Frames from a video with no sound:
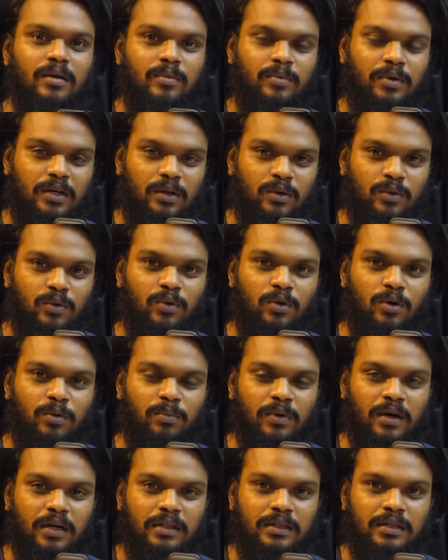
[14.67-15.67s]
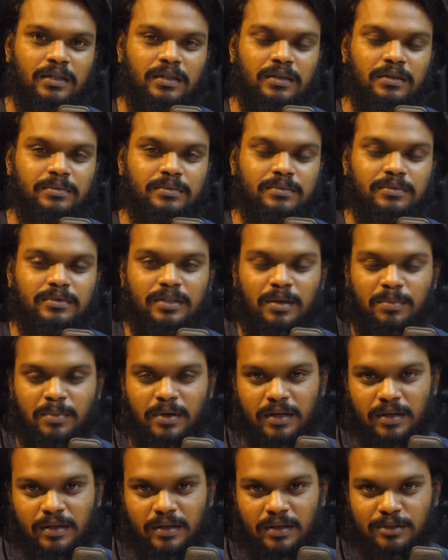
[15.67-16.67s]
பிரேட் டவுன் ஹுக்கும் அதுக்கு
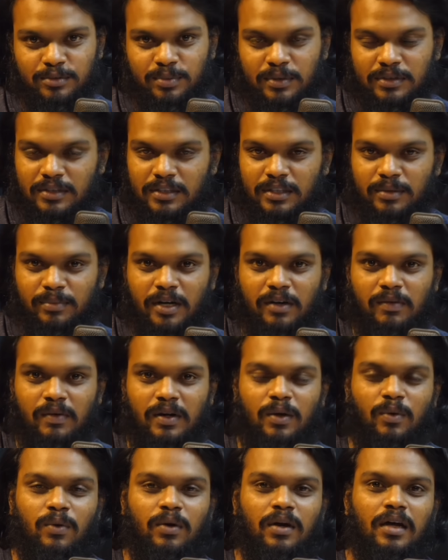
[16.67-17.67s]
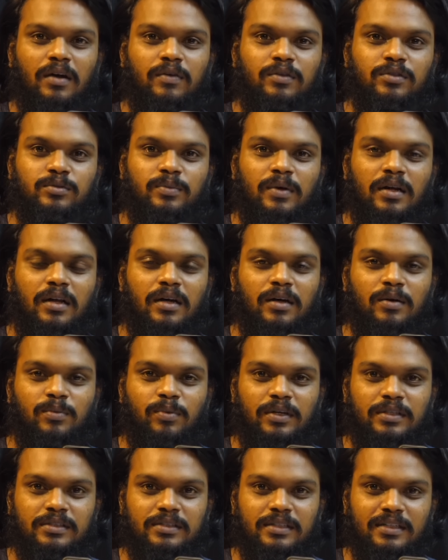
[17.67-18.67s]
செம்ம ரெஸ்பான்ஸ் எதிர்பார்க்கவே இல்லை ஒன் லேக் வியூஸ்க்கு மேலே
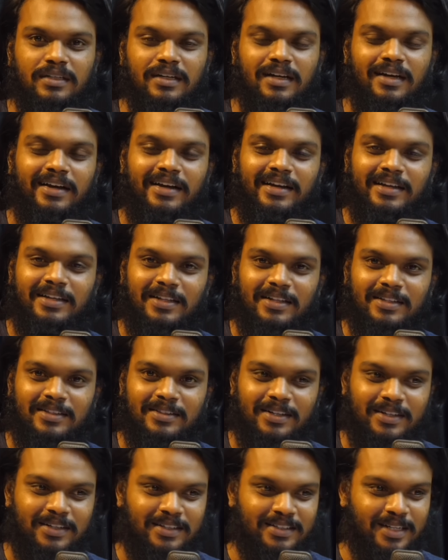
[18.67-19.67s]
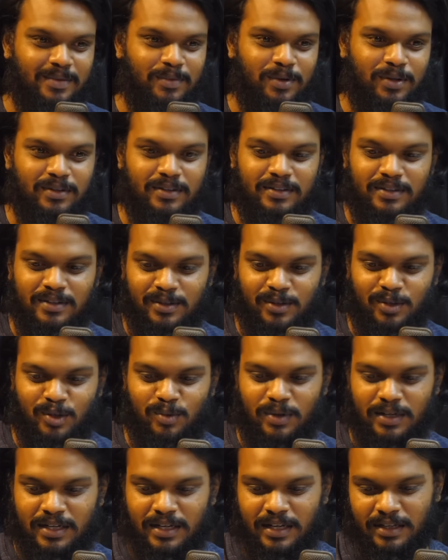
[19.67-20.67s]
போயிடுச்சு இதிலேருந்து தாண்டி சில பேர் வந்து அந்த
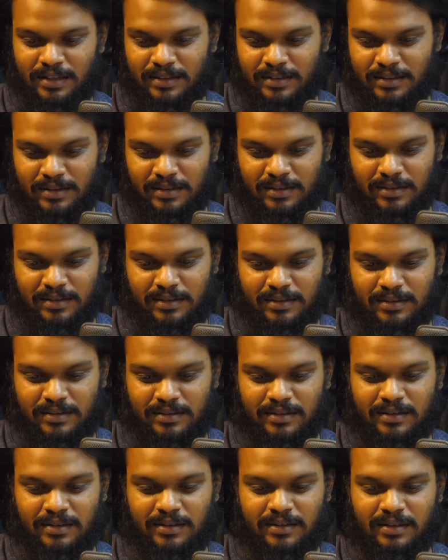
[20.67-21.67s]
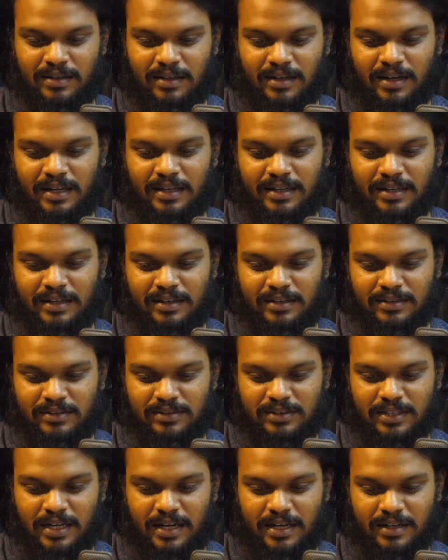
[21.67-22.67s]
யூடியூப்பில் கீழே அந்த லைக்கு
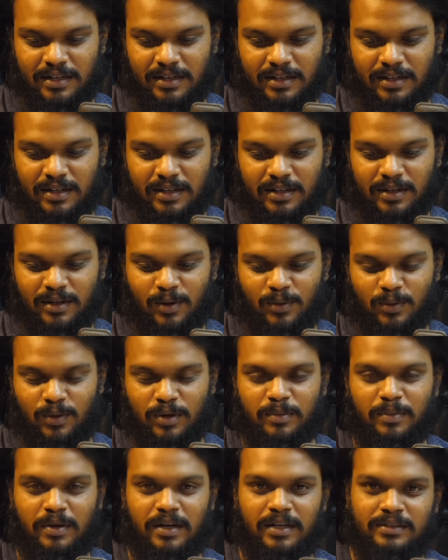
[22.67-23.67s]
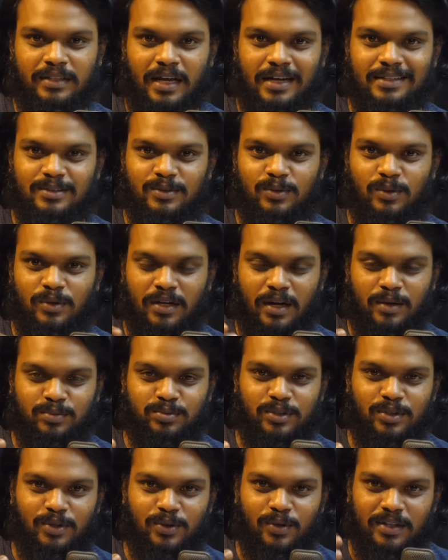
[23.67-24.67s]
ஷேர் டவுன்லோடுக்கு பக்கத்தில் தேங்க்ஸ்னு ஒரு
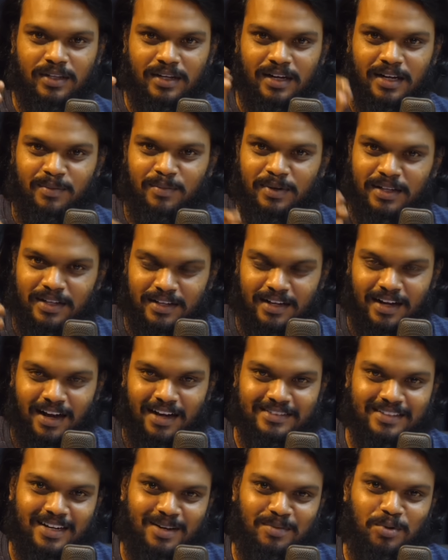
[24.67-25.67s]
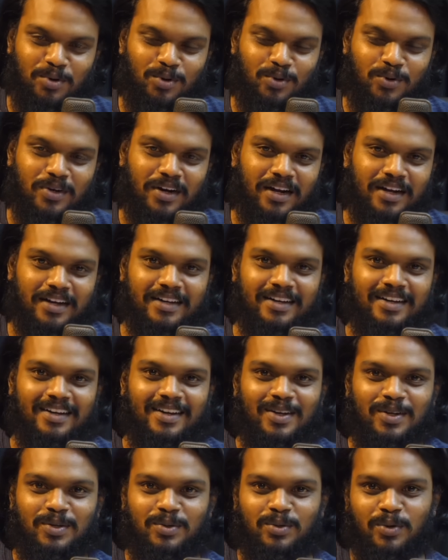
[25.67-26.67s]
ஆப்ஷன் இருக்கும் அதை கிளிக் பண்ணி காசெல்லாம் போட்டுட்ருக்காங்க
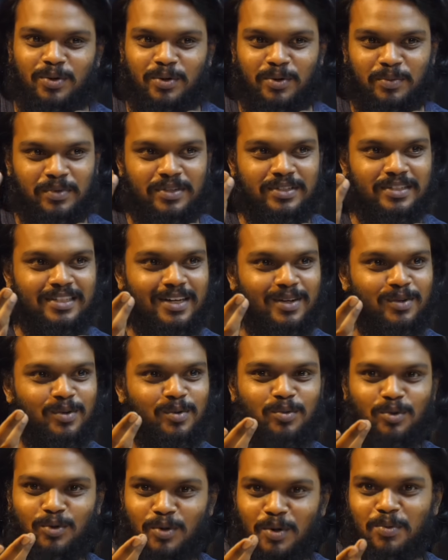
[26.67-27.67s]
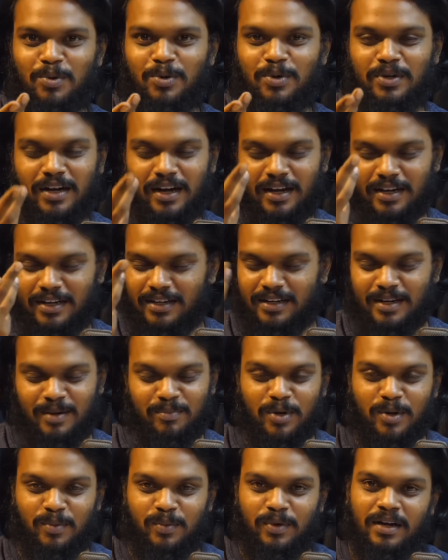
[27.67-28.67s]
ஸோ மீன்ஸ் இரநூறு முந்நூறுரூவா போட்டுட்ருக்காங்க
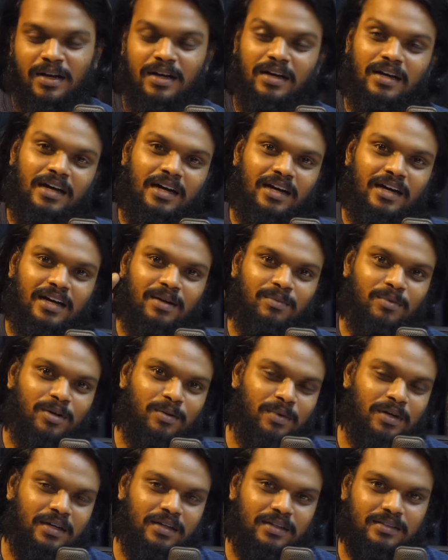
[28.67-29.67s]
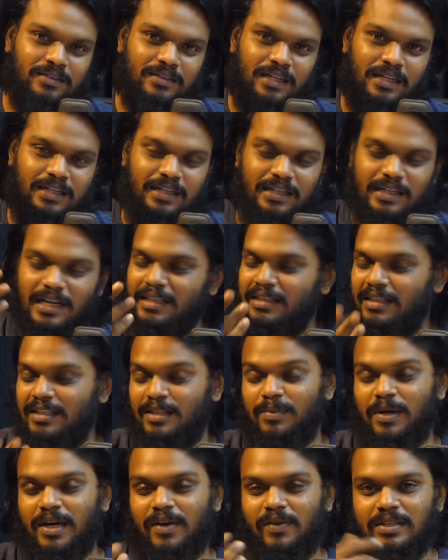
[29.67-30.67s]
நம்பவே முடியல ரொம்ப ரொம்ப நன்றி நான் இதை
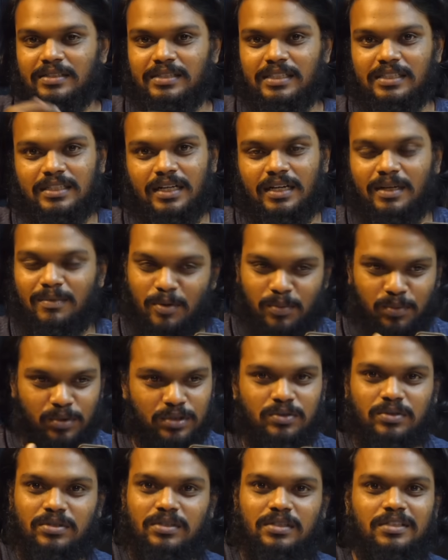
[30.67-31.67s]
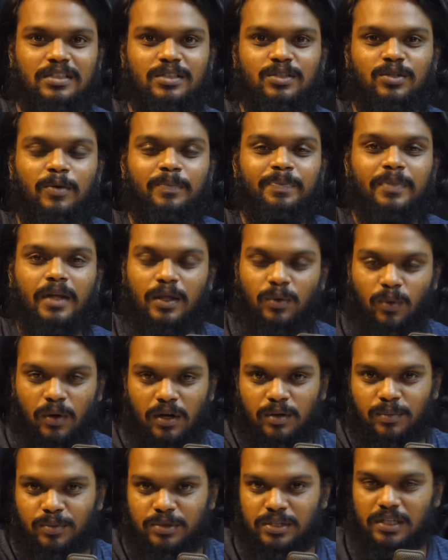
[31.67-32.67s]
எதிர்பார்க்கவே இல்லை சார் நமக்கு பிடிச்ச விஷயத்தை செஞ்சோம் அது
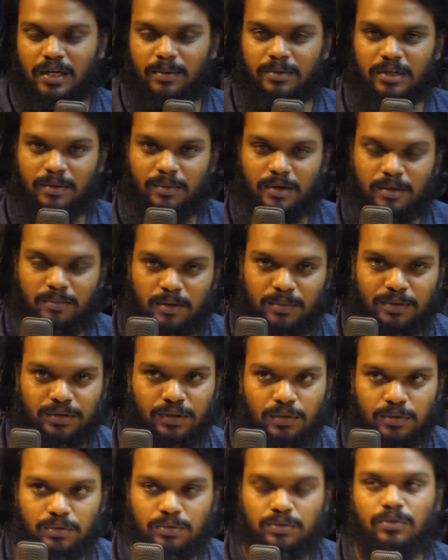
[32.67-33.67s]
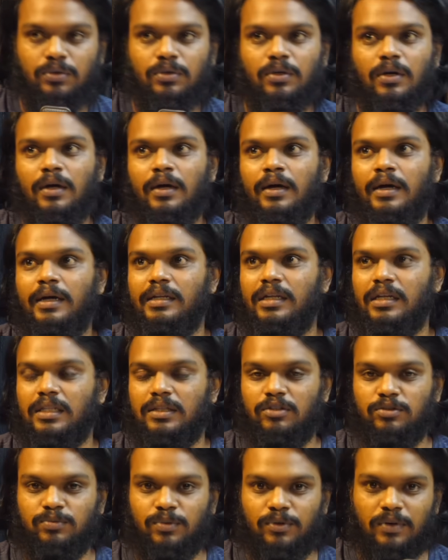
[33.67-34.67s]
உங்களுக்கு பிடிச்சிருக்கு அப்படிங்கிறப்ப ரொம்ப ரொம்ப சந்தோஷம் ஸோ
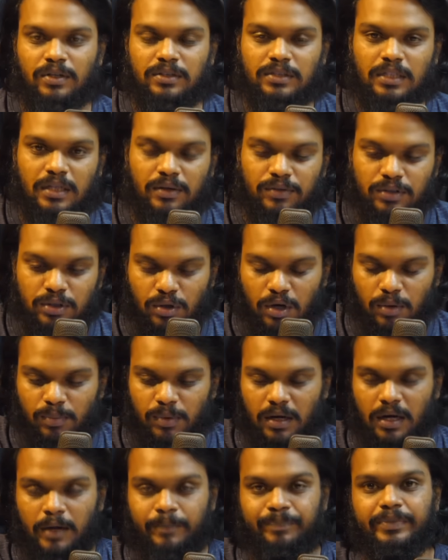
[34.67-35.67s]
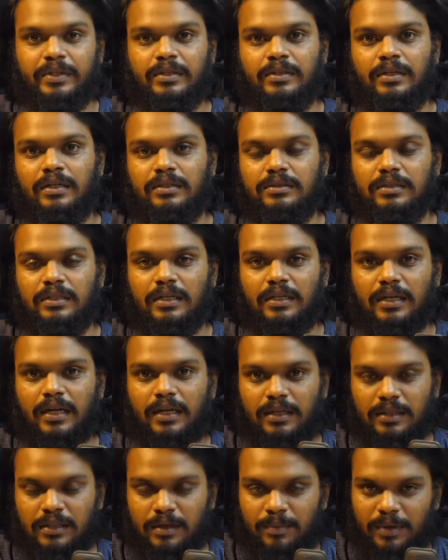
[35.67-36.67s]
நேரத்தை வேஸ்ட் பண்ணாலும் ஸ்ட்ரெயிட்டாக விஷயத்துக்குள்ளே போயிடலாம் தேர்ட் சிங்கிள்
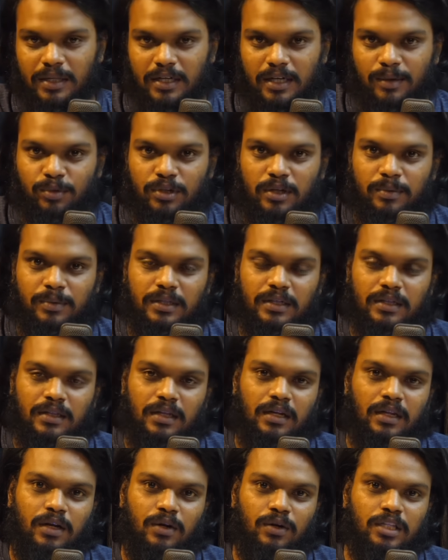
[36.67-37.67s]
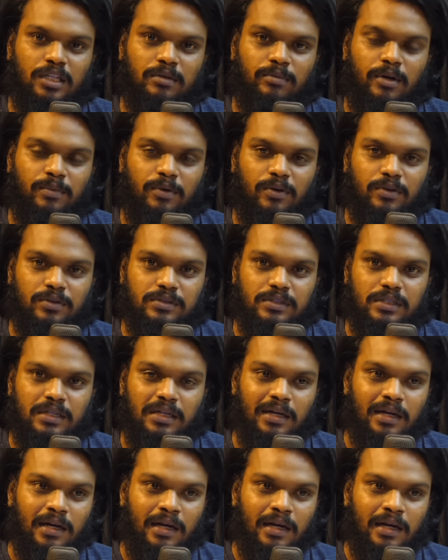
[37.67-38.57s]
ட்ராக் இது எப்படி இருக்க போது அப்படிங்கிறதா எல்லாரோட எதிர்பார்ப்பாக இருந்துச்சு